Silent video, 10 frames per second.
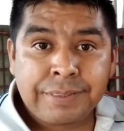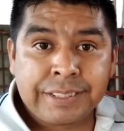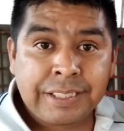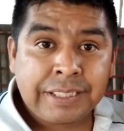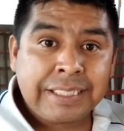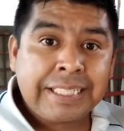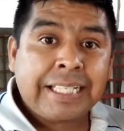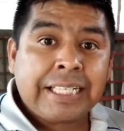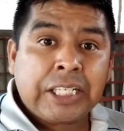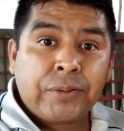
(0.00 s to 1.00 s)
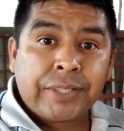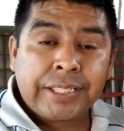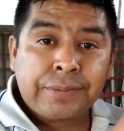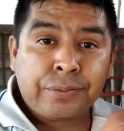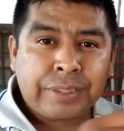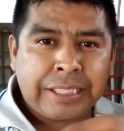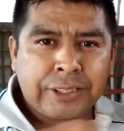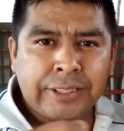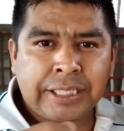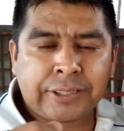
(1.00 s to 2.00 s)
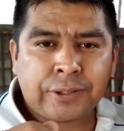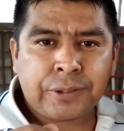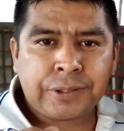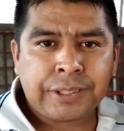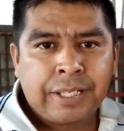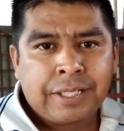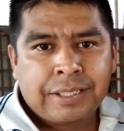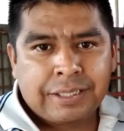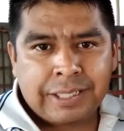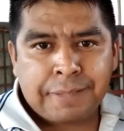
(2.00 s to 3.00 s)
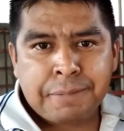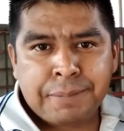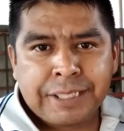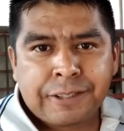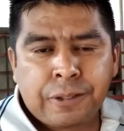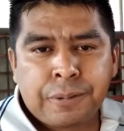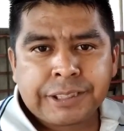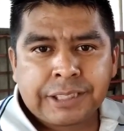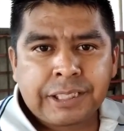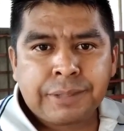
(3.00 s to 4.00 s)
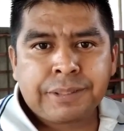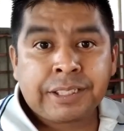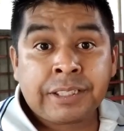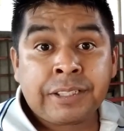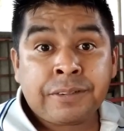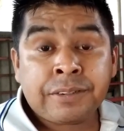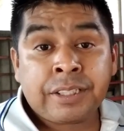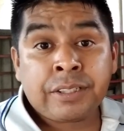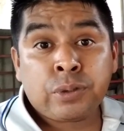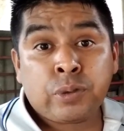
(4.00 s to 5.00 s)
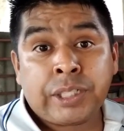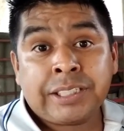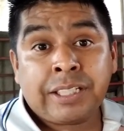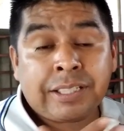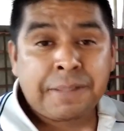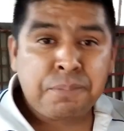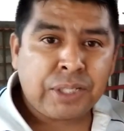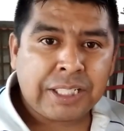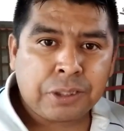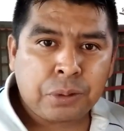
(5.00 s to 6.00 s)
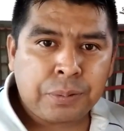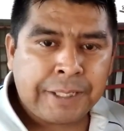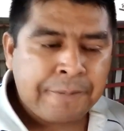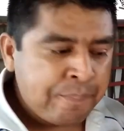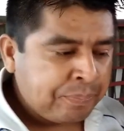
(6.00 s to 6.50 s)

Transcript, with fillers: eficiente a la hora de fundir los electrodos y a mí me dejó bastante, bastante contento durante el tiempo que la tuve.